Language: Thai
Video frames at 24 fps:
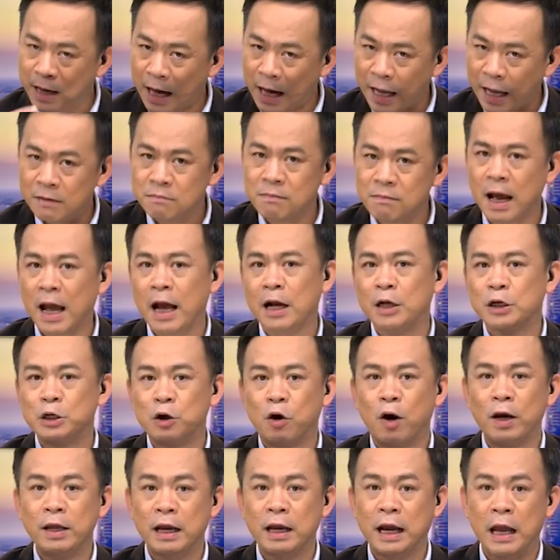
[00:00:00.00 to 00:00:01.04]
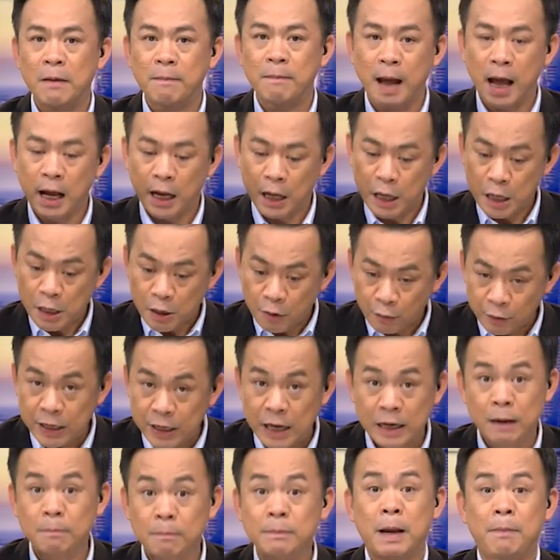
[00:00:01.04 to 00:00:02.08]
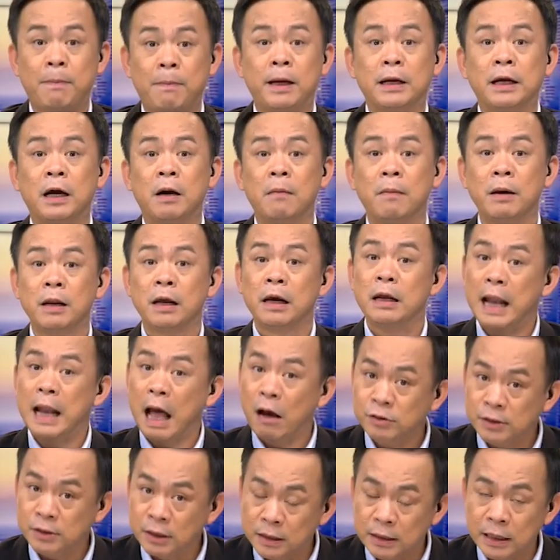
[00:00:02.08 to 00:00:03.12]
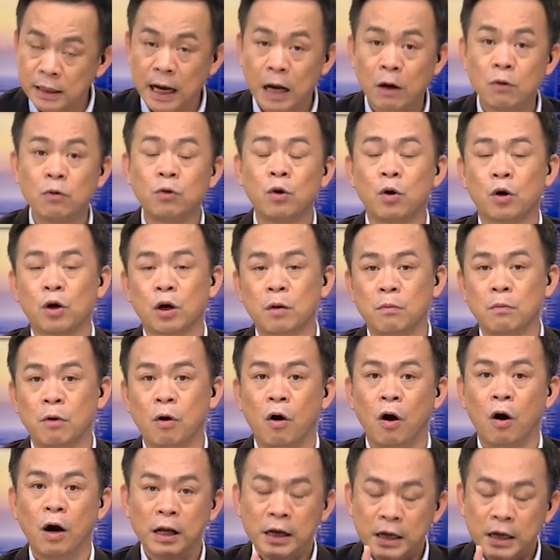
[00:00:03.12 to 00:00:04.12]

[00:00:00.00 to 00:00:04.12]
สำคัญมากน้อยยังไงบ้างเรียงลำดับกันเข้ามาเลยแล้วเสนอเข้าครม.